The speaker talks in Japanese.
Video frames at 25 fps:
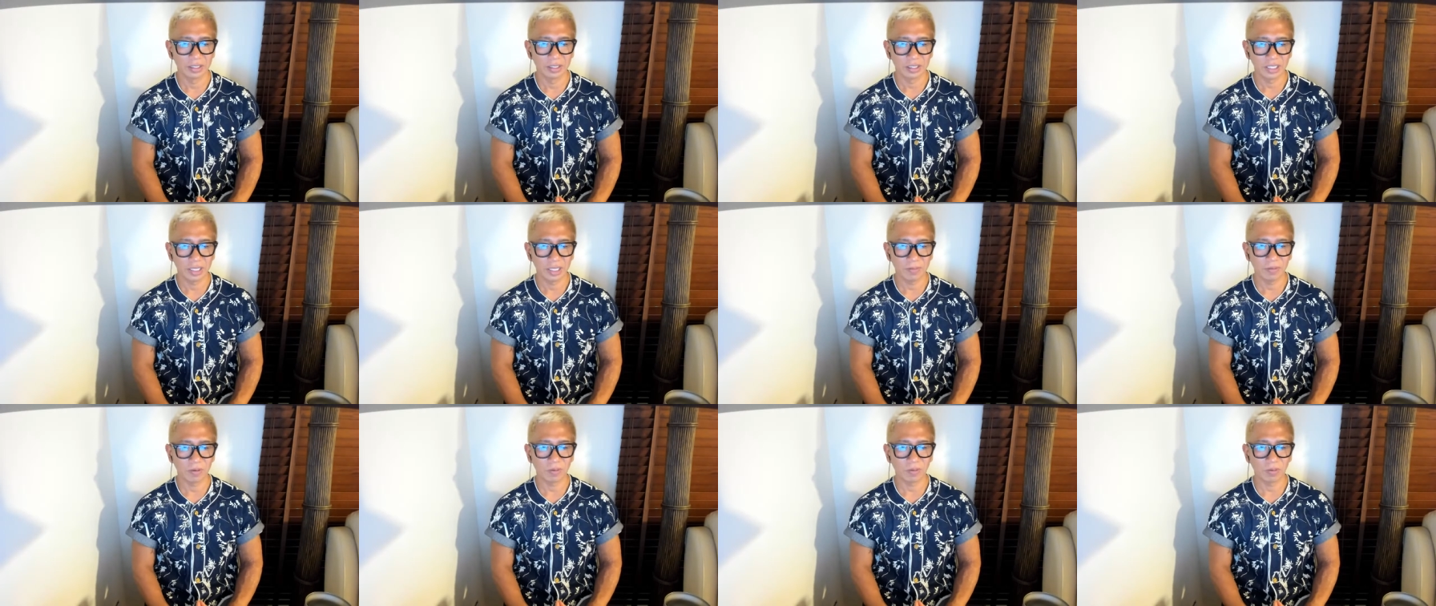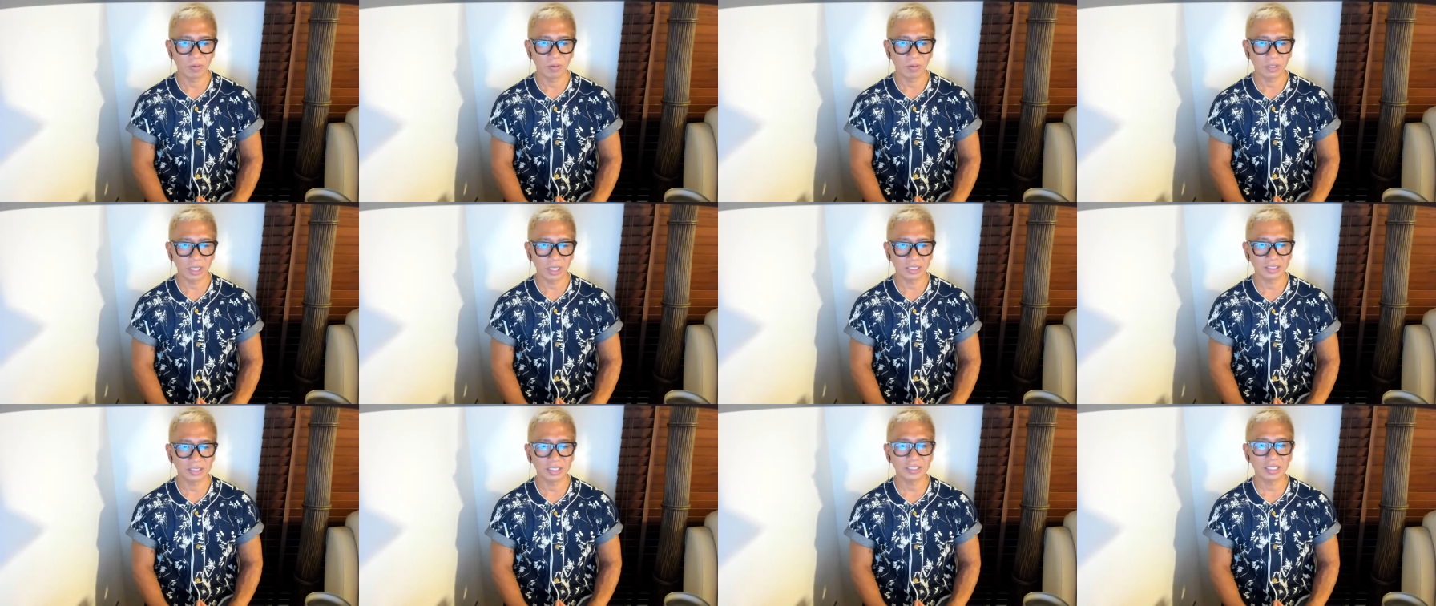でも、ここで
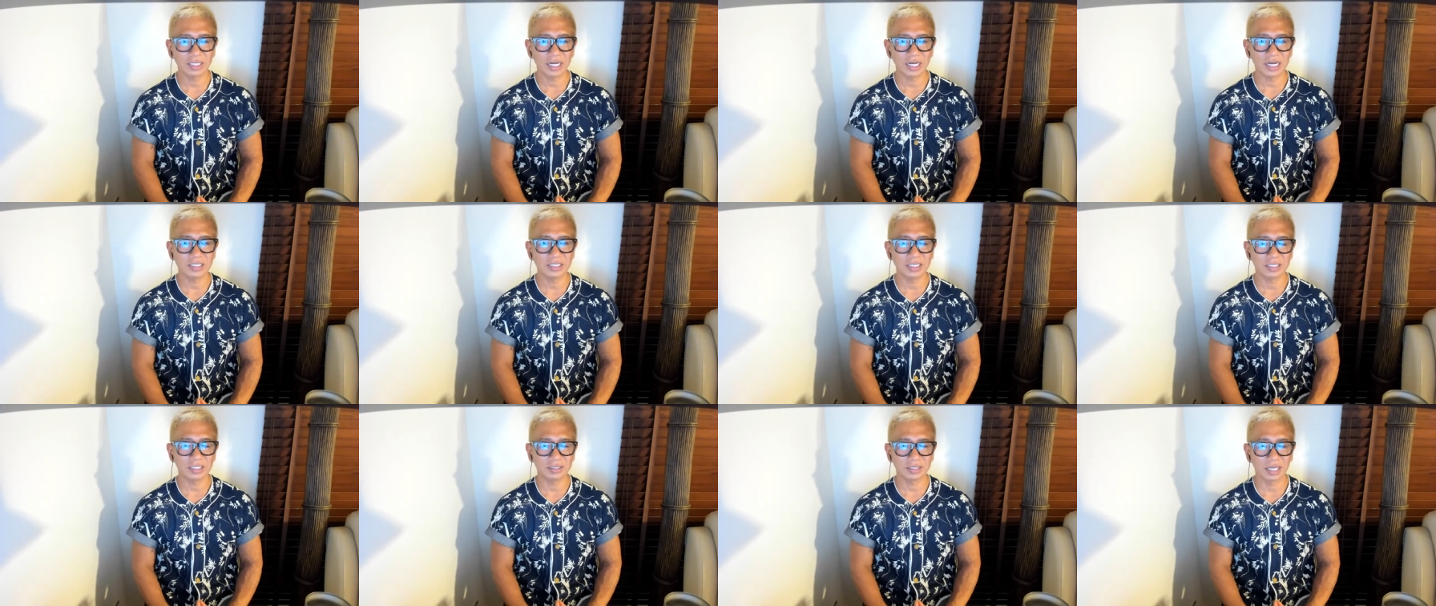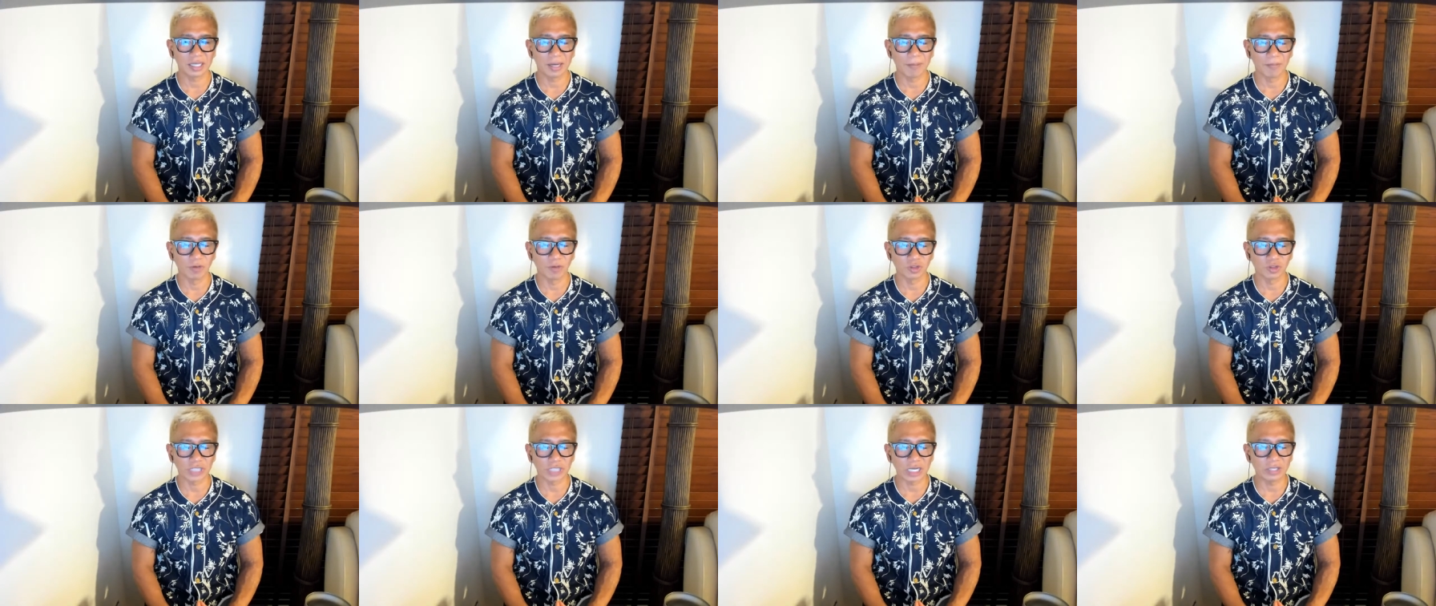優しさライセンスが
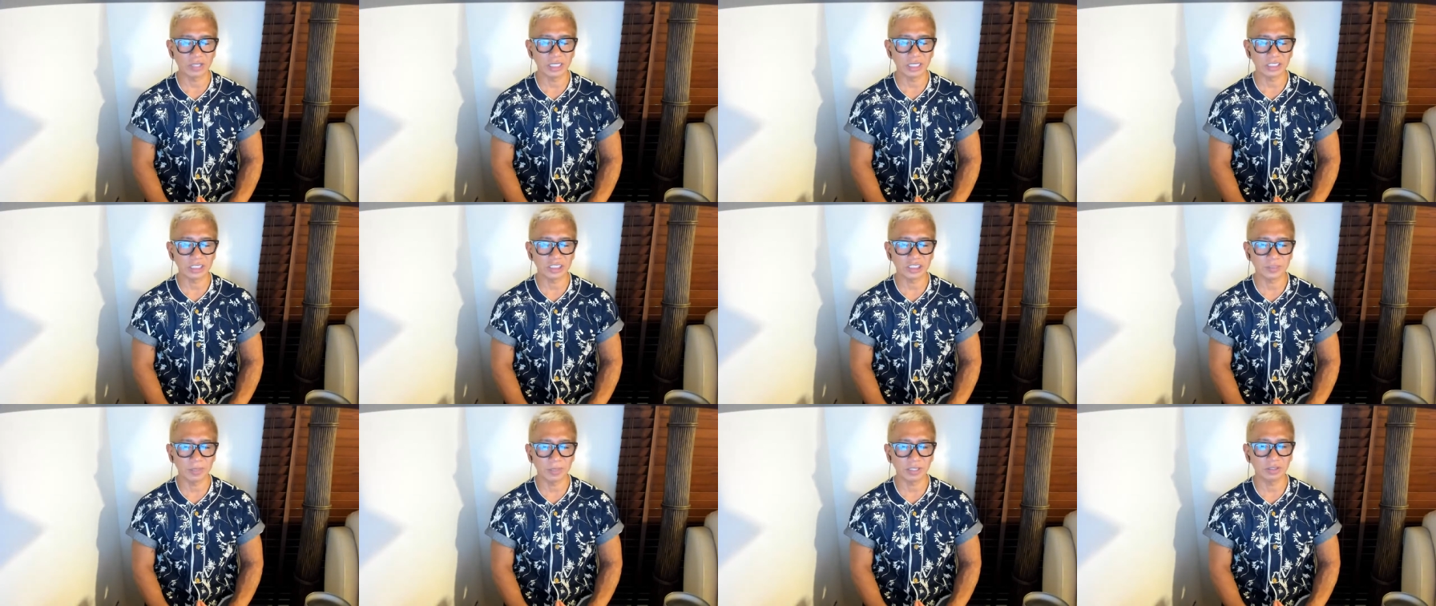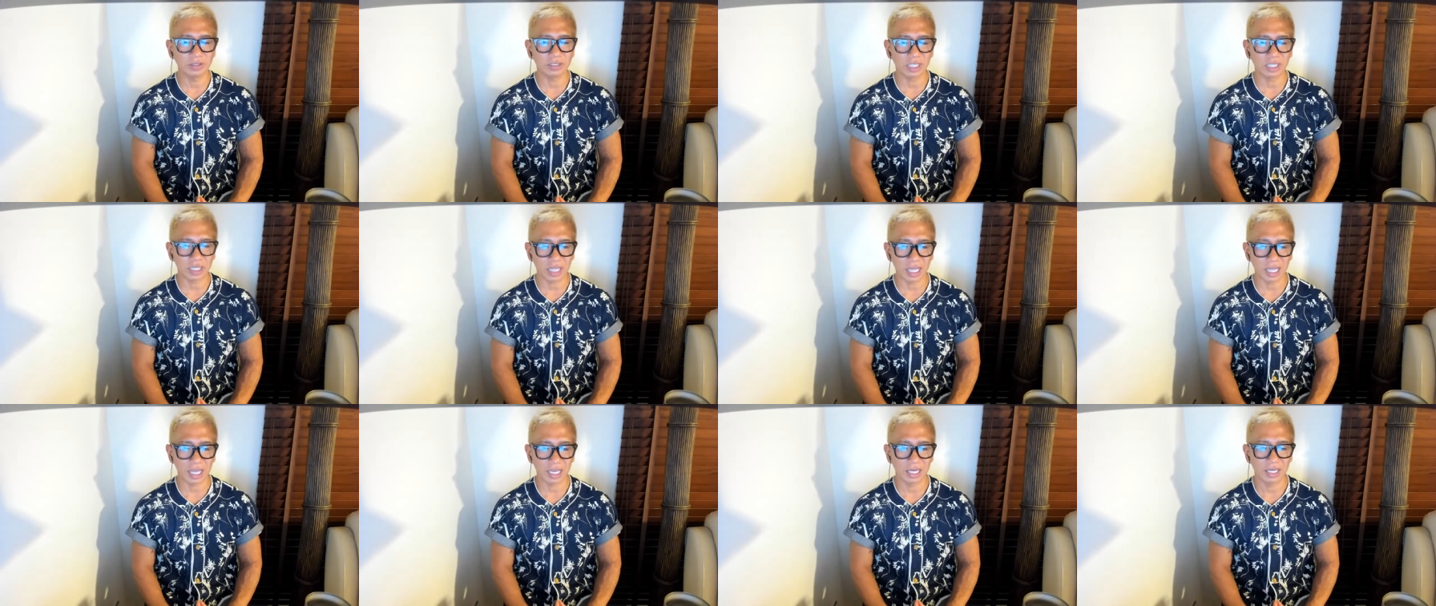もう炸裂しまくって
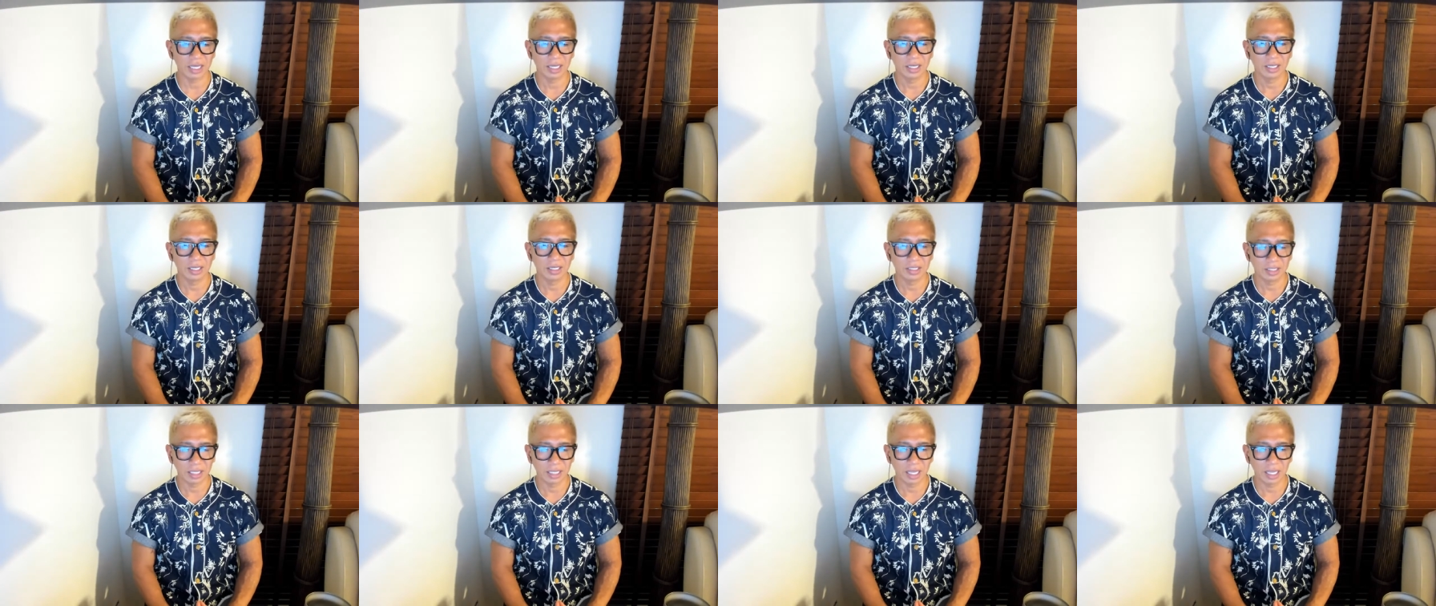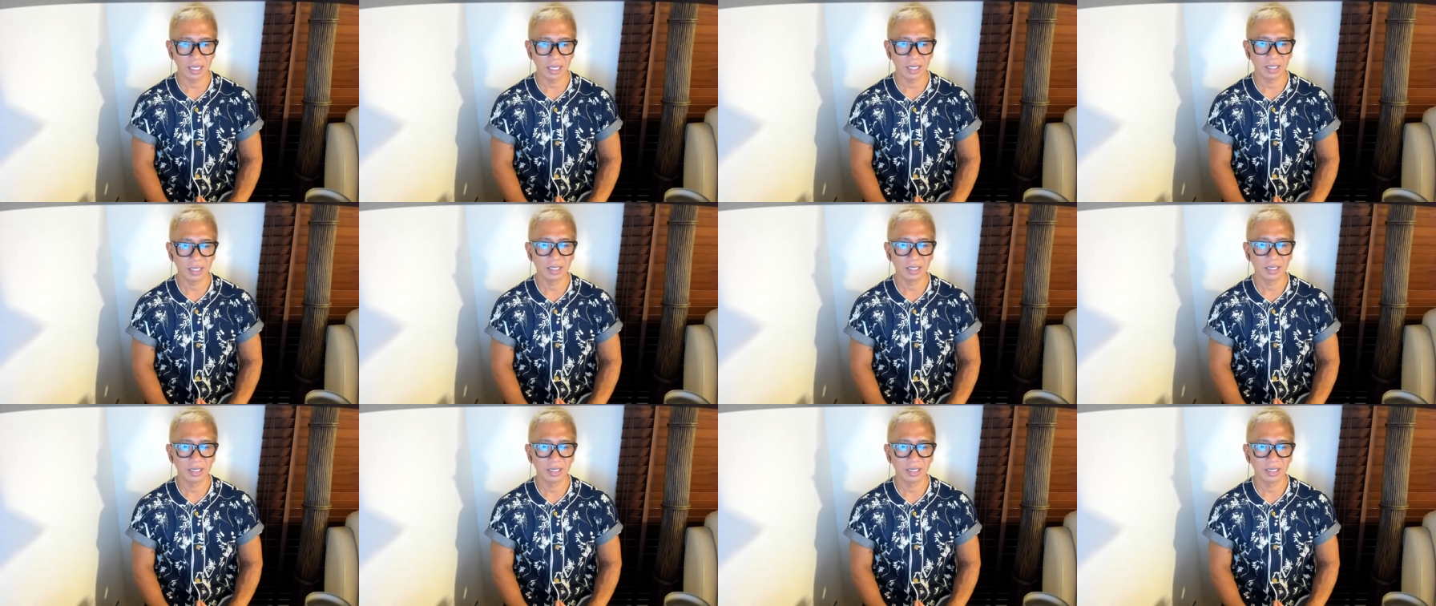て、ね。